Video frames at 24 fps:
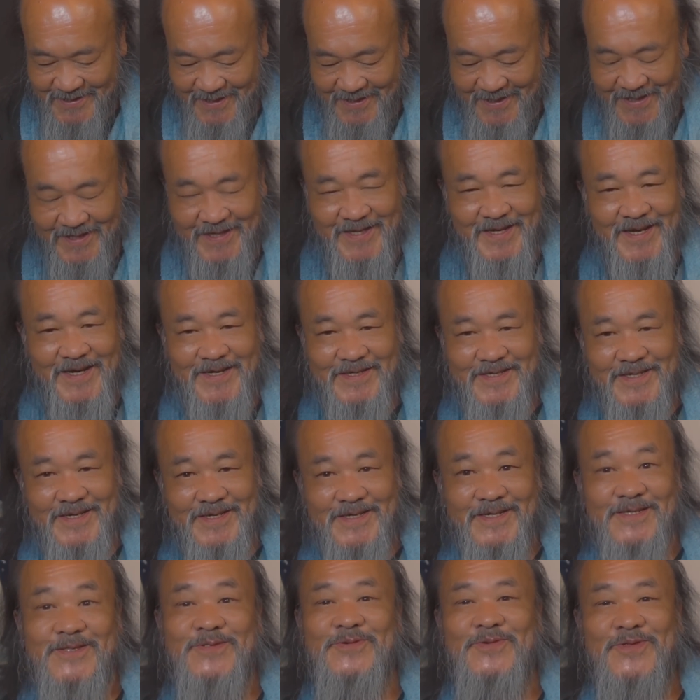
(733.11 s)
ていか
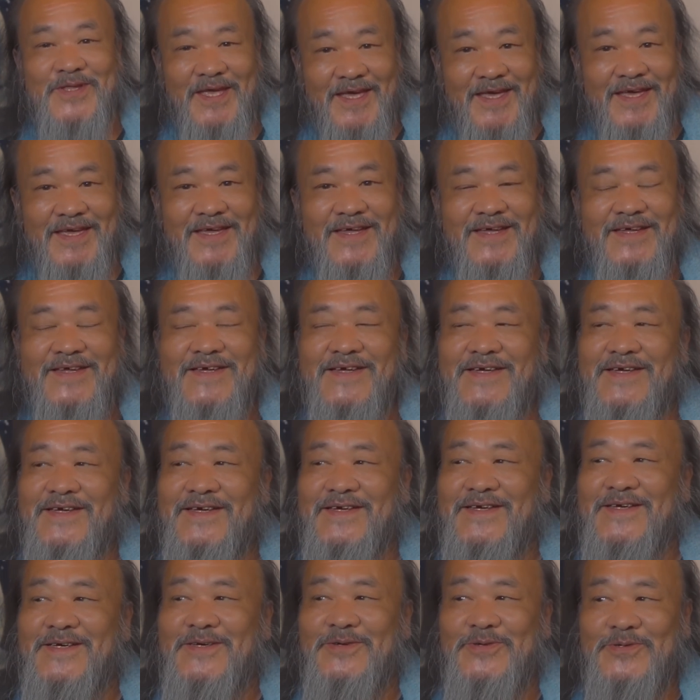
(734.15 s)
ないとね
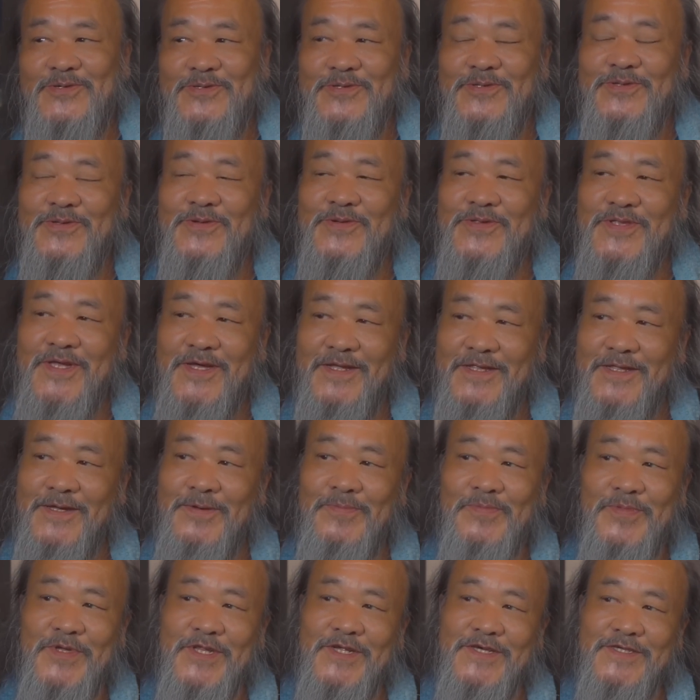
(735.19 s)
ほんとただ
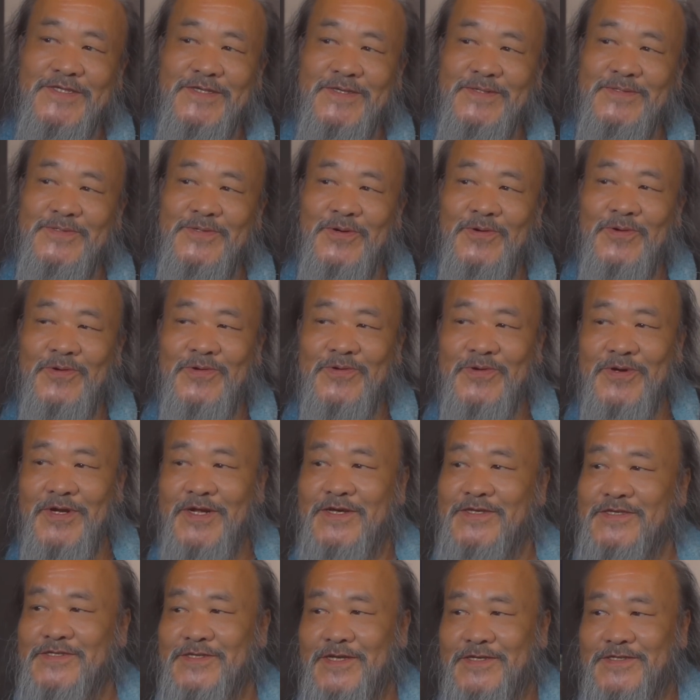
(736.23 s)
皆さんを混
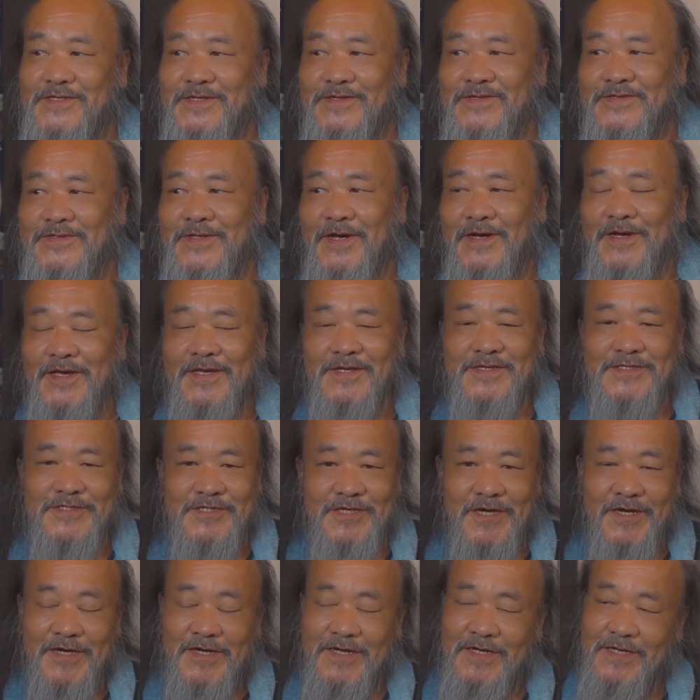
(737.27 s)
乱させるだけ
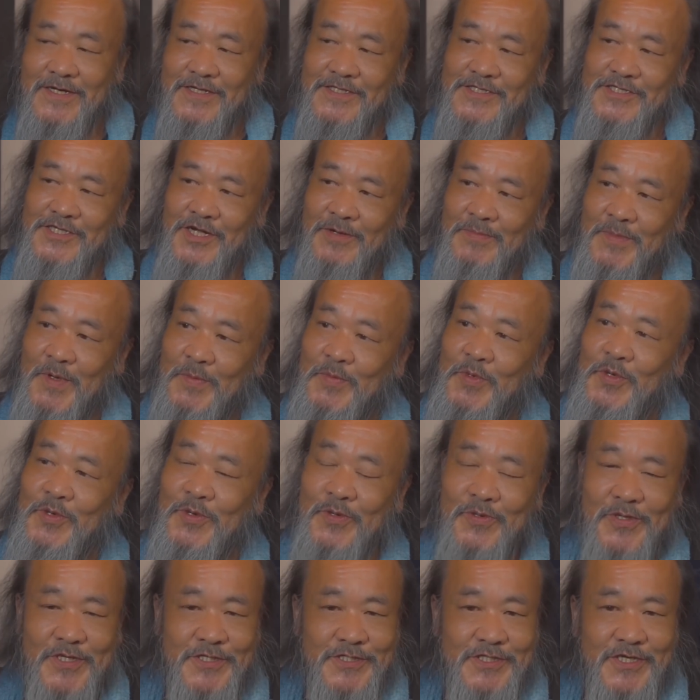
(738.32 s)
じゃ邪魔
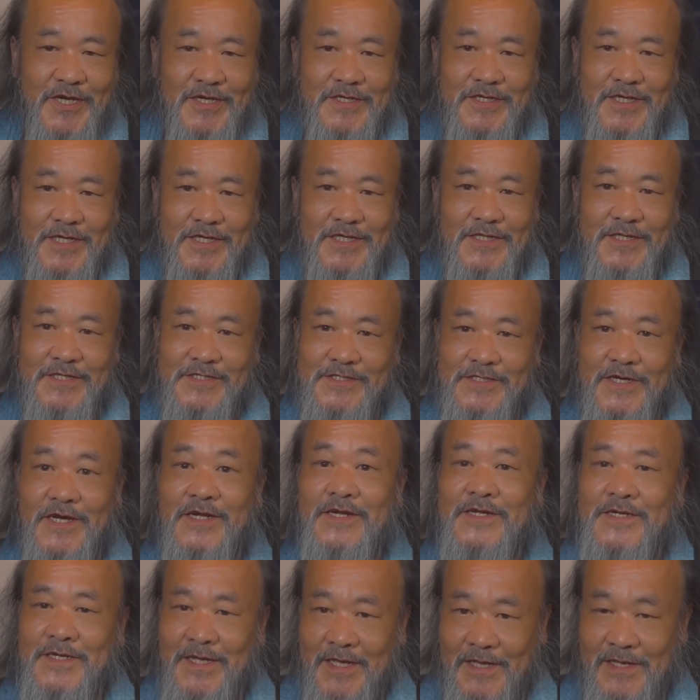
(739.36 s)
者でしかないですか
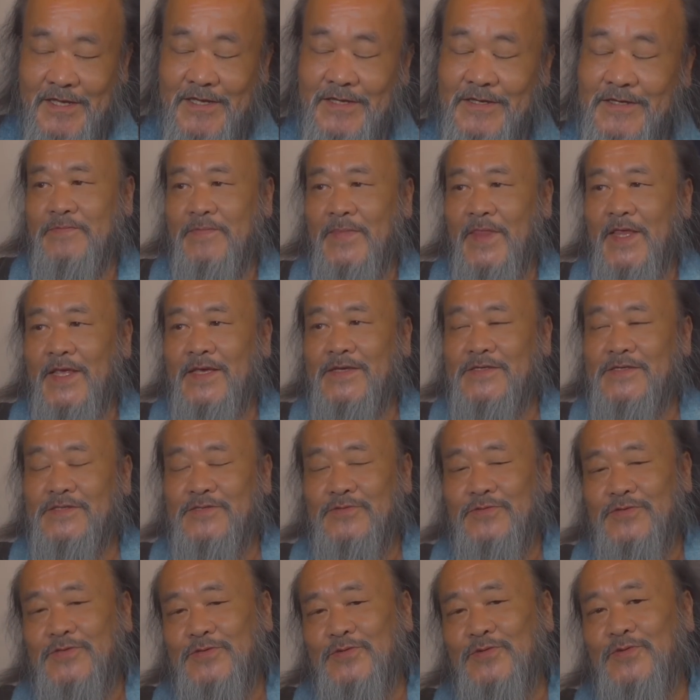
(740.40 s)
らね
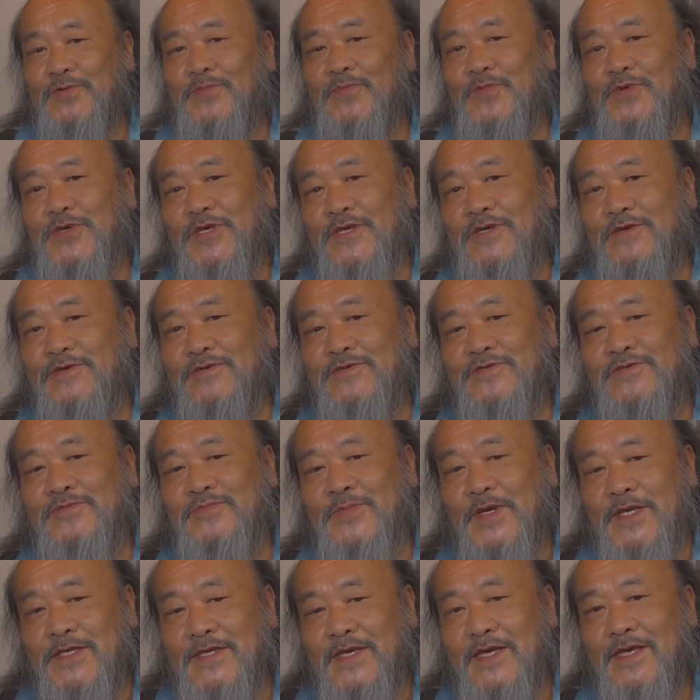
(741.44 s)
そういうとこもひっくる
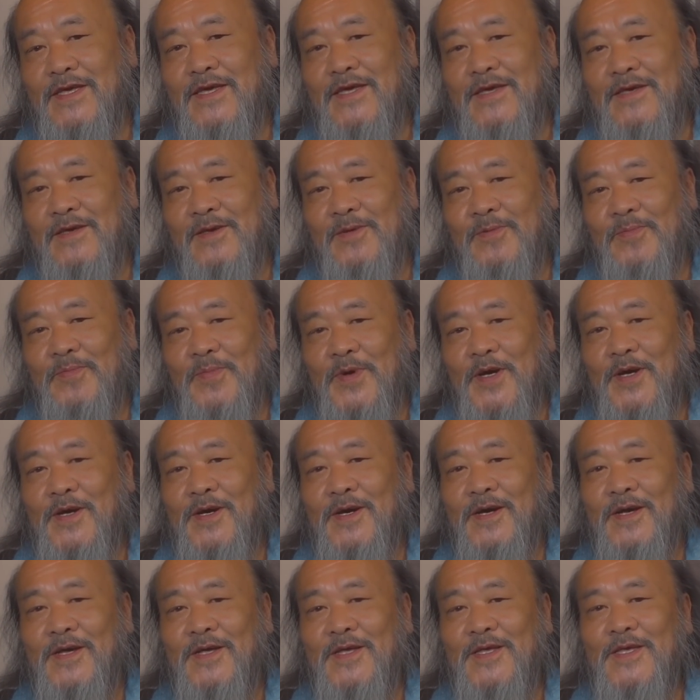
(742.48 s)
めて
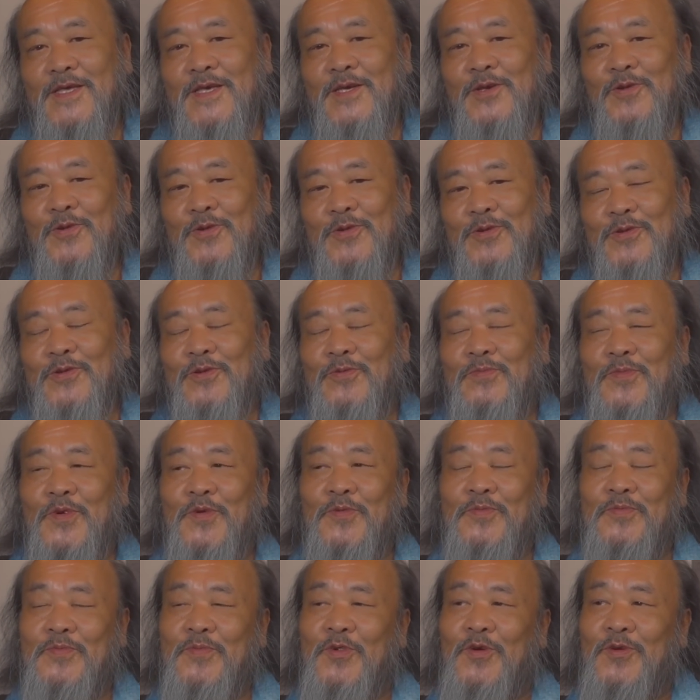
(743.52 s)
まあいろいろも
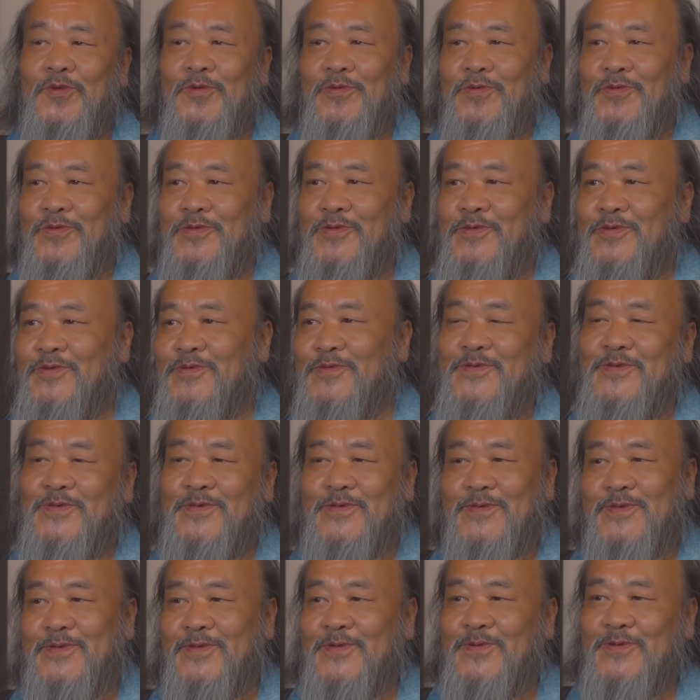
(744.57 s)
んもん
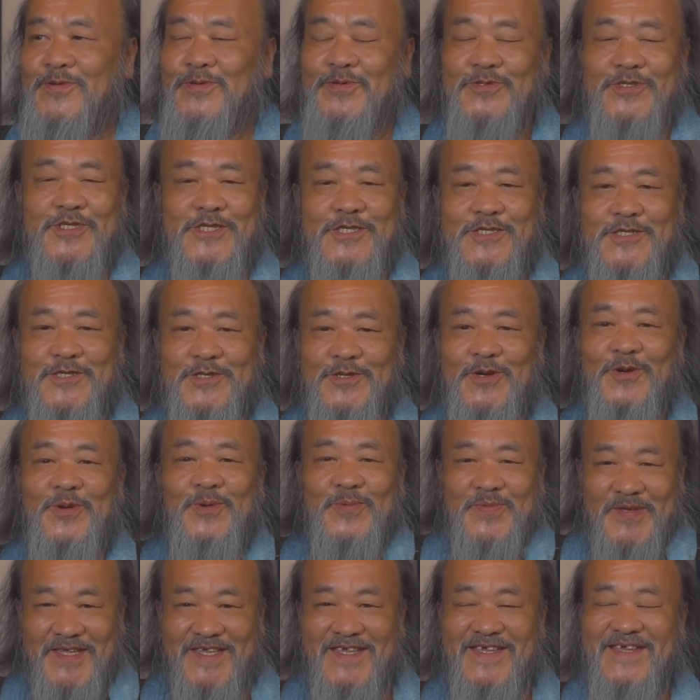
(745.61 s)
この日曜
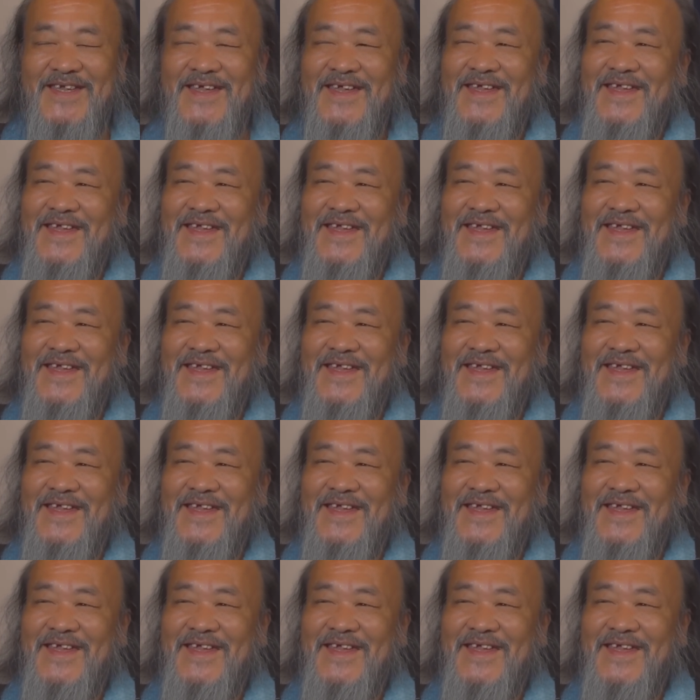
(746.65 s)
日